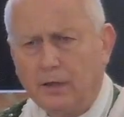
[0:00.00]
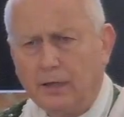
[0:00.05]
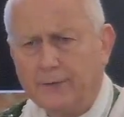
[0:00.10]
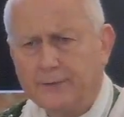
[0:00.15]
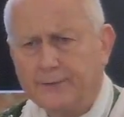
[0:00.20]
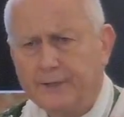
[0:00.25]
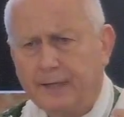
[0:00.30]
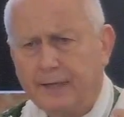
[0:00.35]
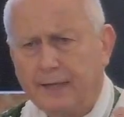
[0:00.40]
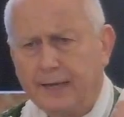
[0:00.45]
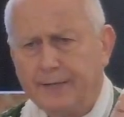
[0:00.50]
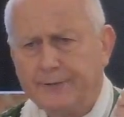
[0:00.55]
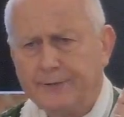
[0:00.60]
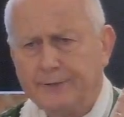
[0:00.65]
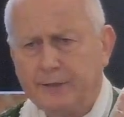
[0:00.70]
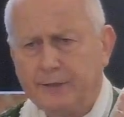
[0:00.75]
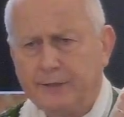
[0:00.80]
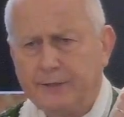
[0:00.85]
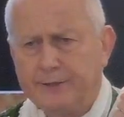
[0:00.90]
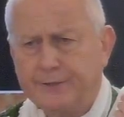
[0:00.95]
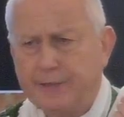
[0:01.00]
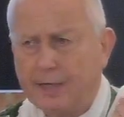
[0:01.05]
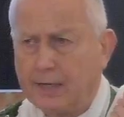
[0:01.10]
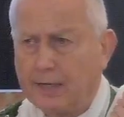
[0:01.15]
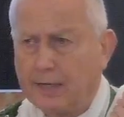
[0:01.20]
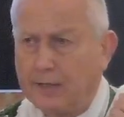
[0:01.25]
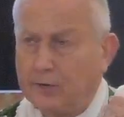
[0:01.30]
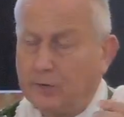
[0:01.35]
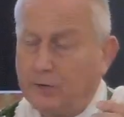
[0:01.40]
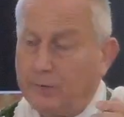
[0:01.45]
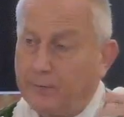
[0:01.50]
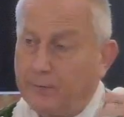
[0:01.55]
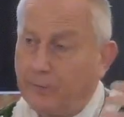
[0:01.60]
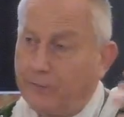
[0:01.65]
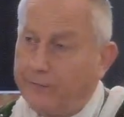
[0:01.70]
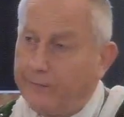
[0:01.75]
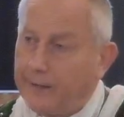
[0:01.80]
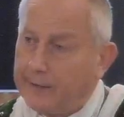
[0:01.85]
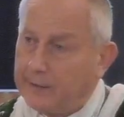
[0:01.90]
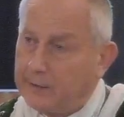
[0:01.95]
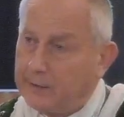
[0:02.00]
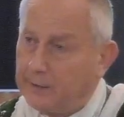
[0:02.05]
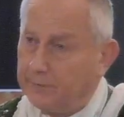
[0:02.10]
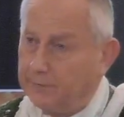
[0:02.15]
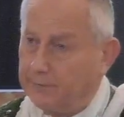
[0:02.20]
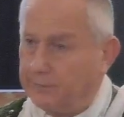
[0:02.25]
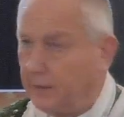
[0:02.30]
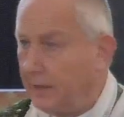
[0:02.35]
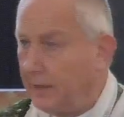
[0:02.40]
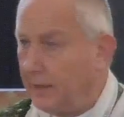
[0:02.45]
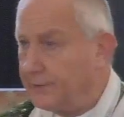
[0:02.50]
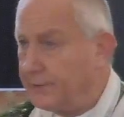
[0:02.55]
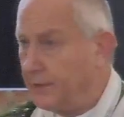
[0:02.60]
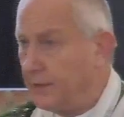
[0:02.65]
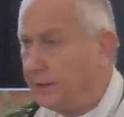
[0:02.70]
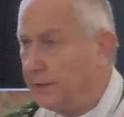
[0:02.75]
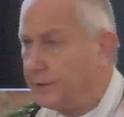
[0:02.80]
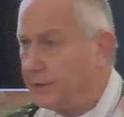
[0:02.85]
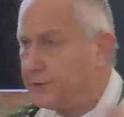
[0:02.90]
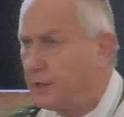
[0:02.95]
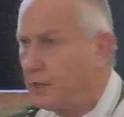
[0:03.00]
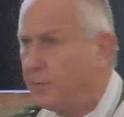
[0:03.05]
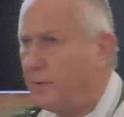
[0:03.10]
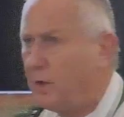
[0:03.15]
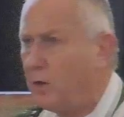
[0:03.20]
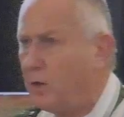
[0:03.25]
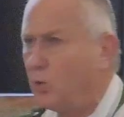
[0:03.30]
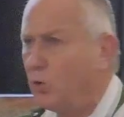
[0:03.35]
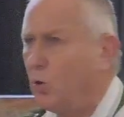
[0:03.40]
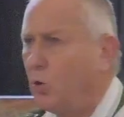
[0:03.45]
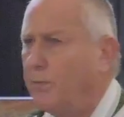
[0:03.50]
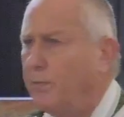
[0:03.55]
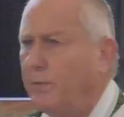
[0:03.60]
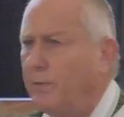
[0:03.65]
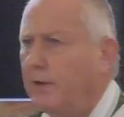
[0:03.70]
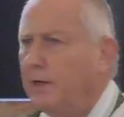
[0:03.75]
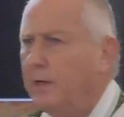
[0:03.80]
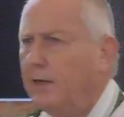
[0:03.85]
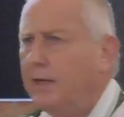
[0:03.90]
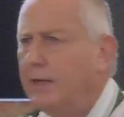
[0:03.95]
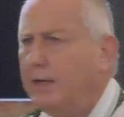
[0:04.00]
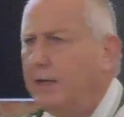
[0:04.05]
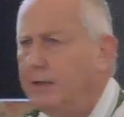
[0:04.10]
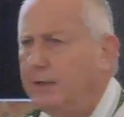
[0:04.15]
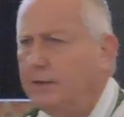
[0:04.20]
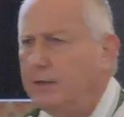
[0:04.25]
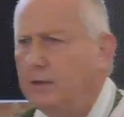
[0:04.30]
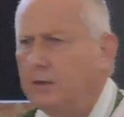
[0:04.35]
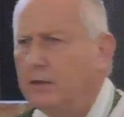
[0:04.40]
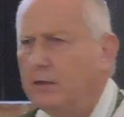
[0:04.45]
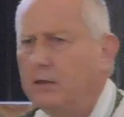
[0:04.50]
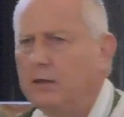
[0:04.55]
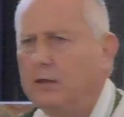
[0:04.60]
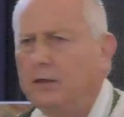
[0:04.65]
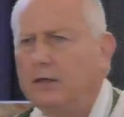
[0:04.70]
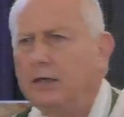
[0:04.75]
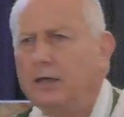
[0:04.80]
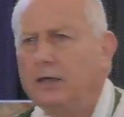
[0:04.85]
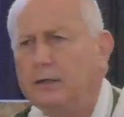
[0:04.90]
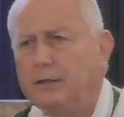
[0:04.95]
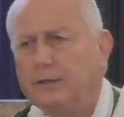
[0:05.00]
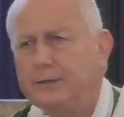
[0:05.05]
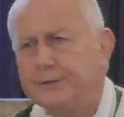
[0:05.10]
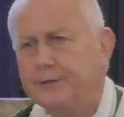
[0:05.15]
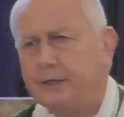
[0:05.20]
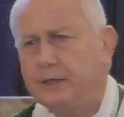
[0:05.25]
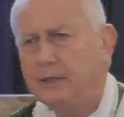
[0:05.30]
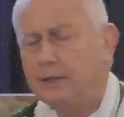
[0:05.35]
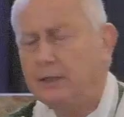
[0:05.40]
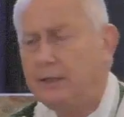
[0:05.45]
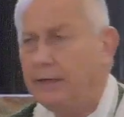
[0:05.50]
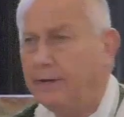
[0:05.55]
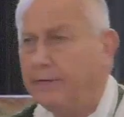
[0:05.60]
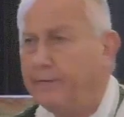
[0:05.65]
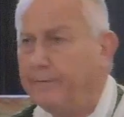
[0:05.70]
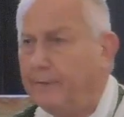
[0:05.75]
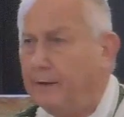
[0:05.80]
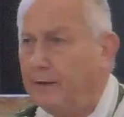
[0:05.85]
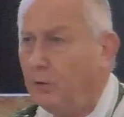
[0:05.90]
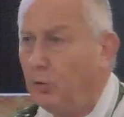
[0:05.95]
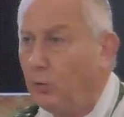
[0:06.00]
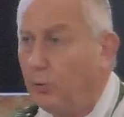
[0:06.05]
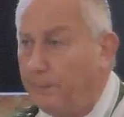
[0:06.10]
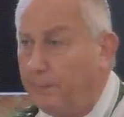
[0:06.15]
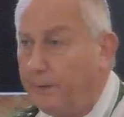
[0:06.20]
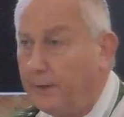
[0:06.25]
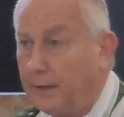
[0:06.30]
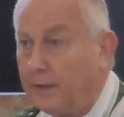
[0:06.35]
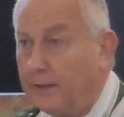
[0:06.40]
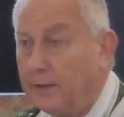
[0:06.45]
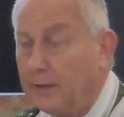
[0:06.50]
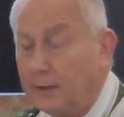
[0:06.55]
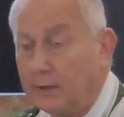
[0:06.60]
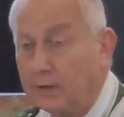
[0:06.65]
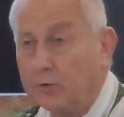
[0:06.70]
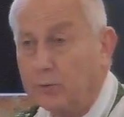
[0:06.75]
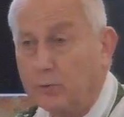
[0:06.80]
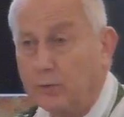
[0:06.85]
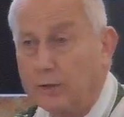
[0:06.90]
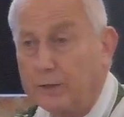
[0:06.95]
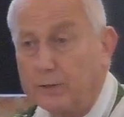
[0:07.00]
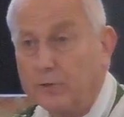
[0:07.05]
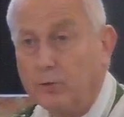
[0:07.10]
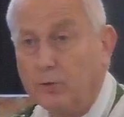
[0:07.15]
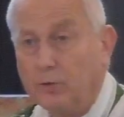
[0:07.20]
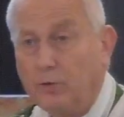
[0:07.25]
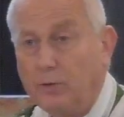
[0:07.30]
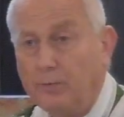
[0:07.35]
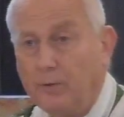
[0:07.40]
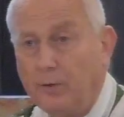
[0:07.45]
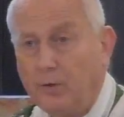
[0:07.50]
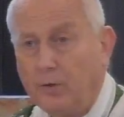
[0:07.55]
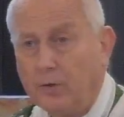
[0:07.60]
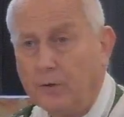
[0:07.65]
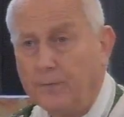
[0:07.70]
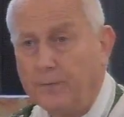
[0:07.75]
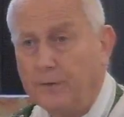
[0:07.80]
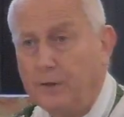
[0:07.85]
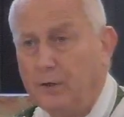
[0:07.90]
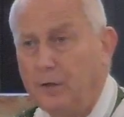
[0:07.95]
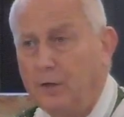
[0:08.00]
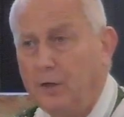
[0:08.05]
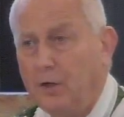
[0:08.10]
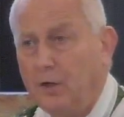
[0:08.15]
et en cela, il se distingue des prophètes de l'Ancien Testament comme Élie et Élisée qui avaient opéré des résurrections des morts.